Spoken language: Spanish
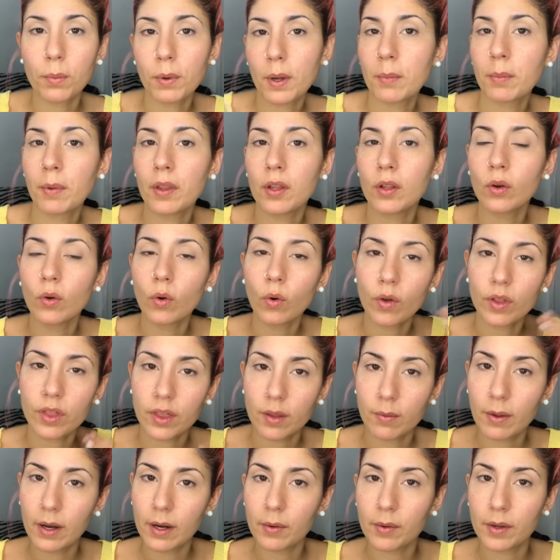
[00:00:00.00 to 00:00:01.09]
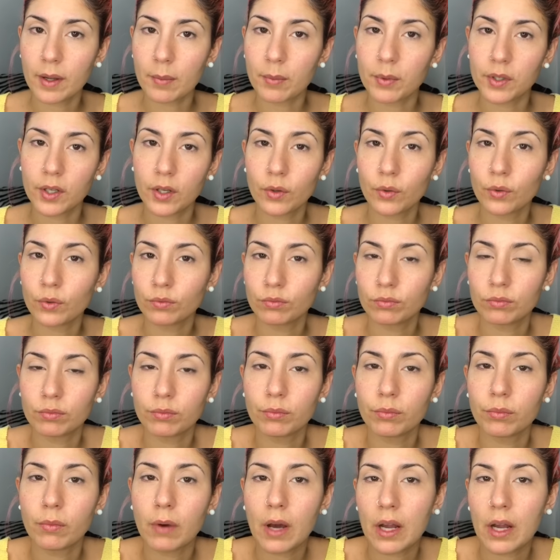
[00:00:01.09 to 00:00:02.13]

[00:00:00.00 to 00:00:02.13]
párpado y luego encima le voy a poner un